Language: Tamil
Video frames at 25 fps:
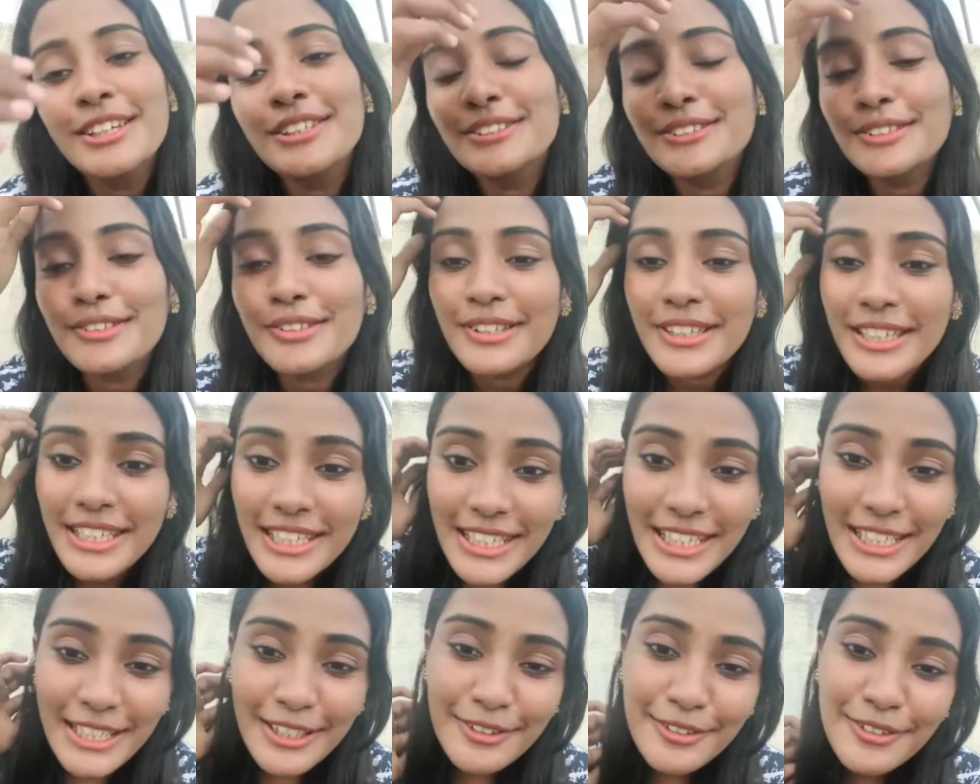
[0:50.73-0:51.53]
ஸோ
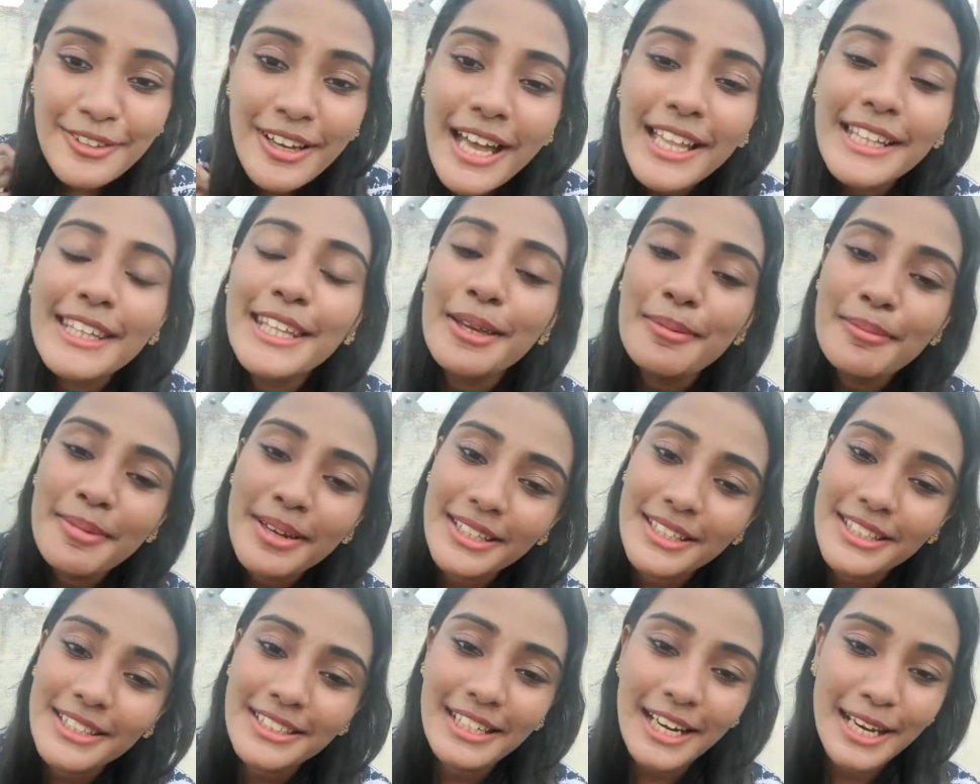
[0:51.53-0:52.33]
நீங்களும் அதே
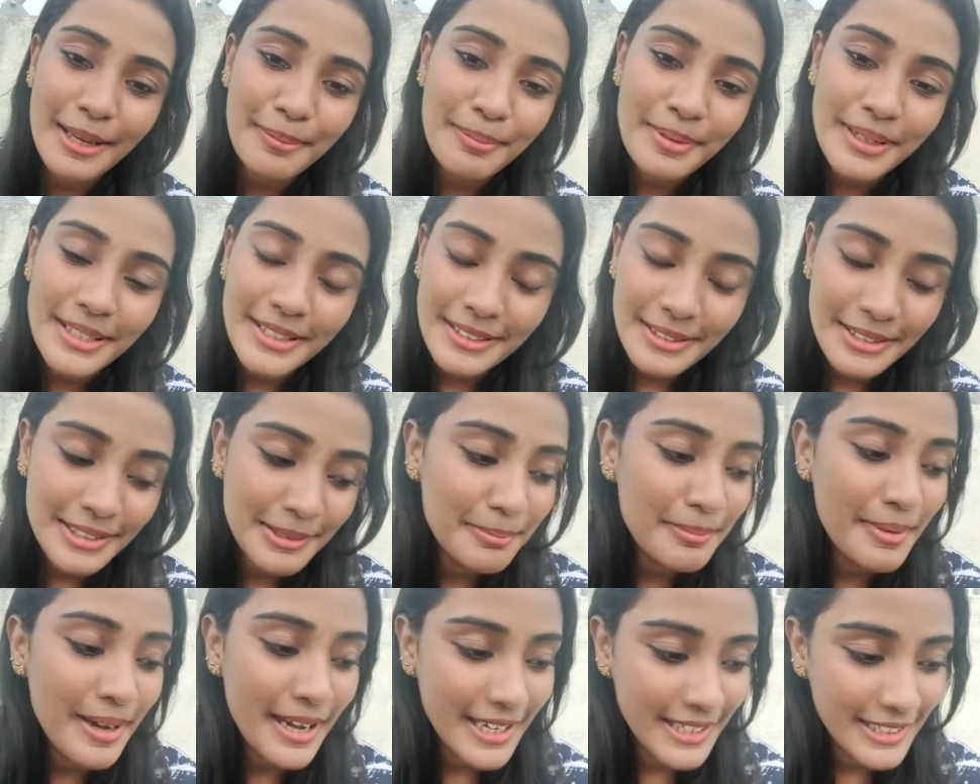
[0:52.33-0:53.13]
மாதிரி ட்ரை பண்ணி
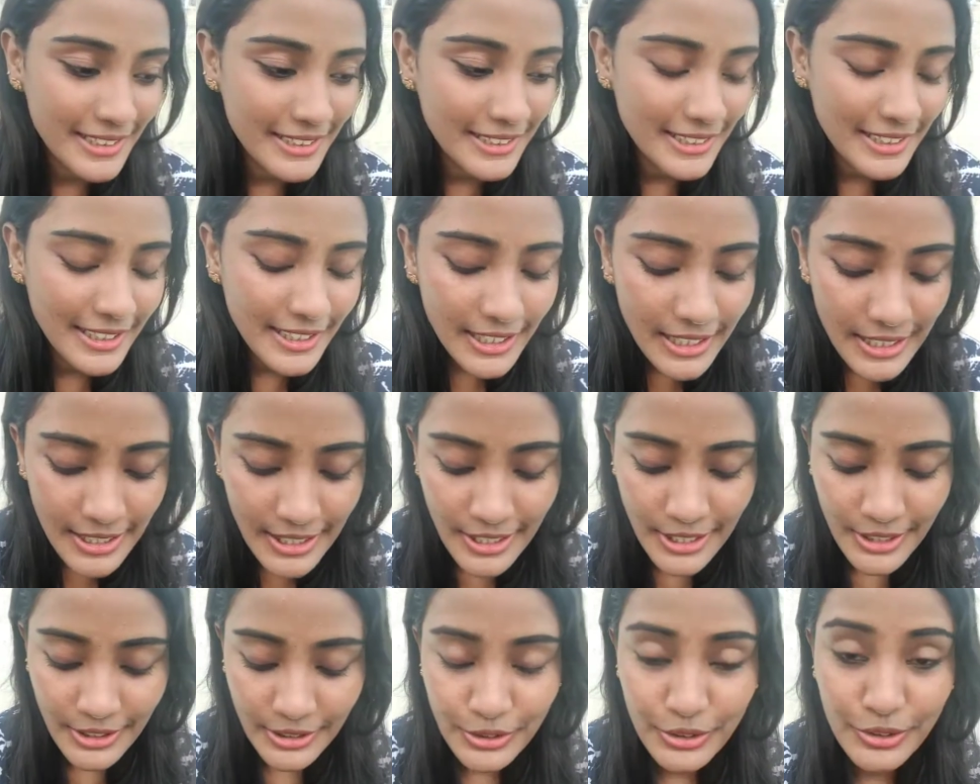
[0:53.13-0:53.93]
பாருங்கள்
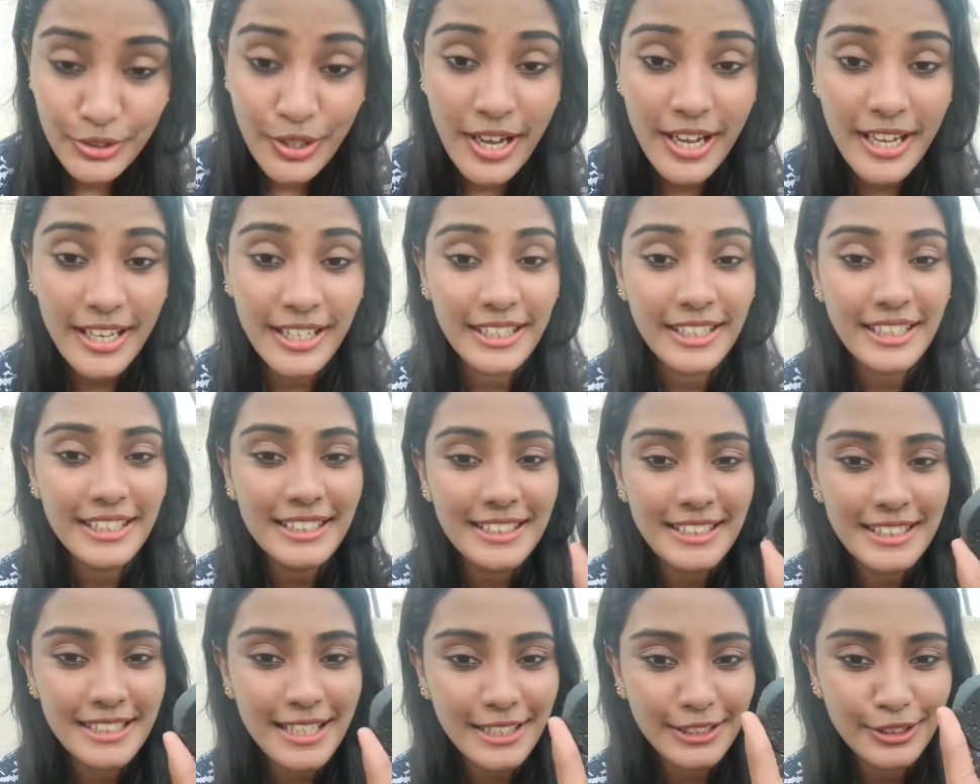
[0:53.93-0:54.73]
ஸோ
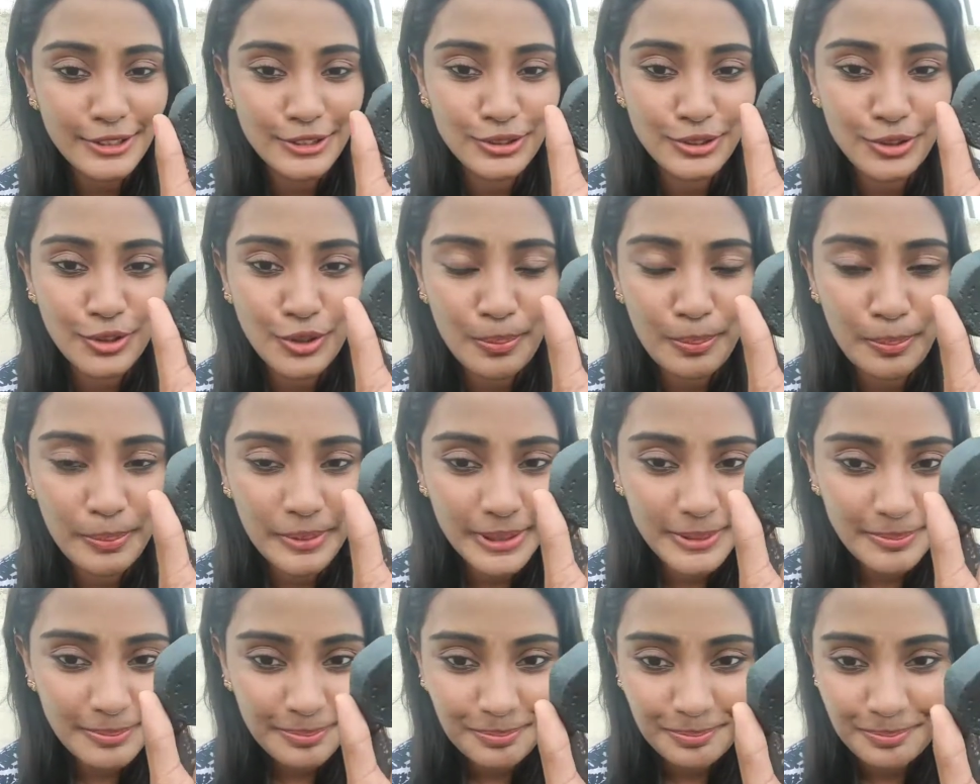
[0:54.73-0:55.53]
இதுதான் அந்த
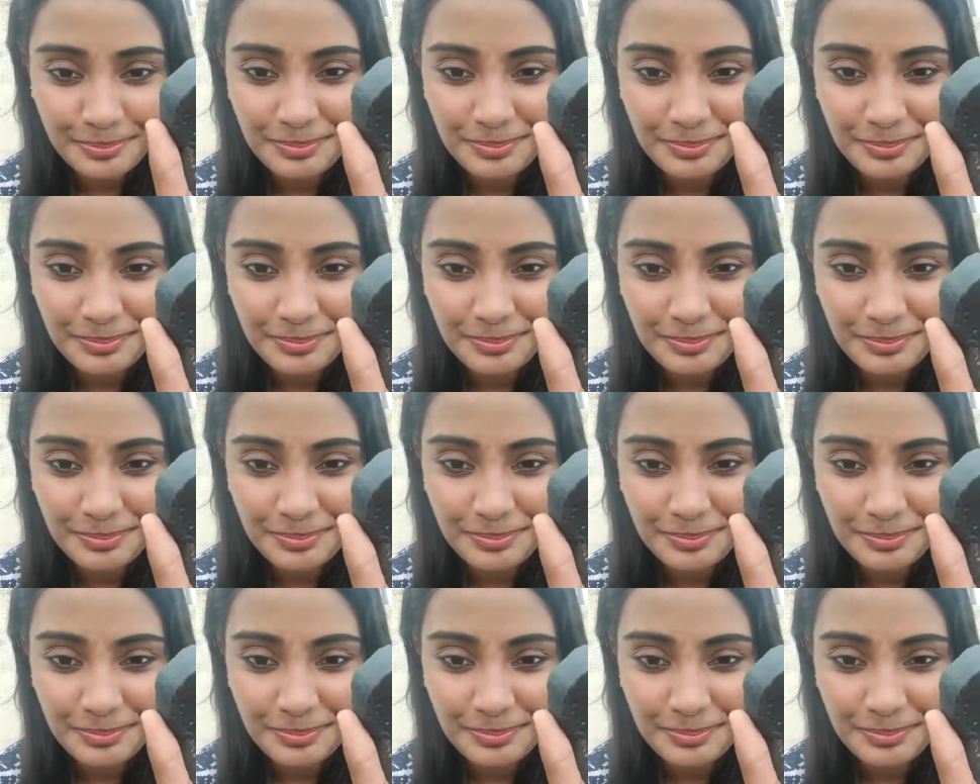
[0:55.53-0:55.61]
சோப்பு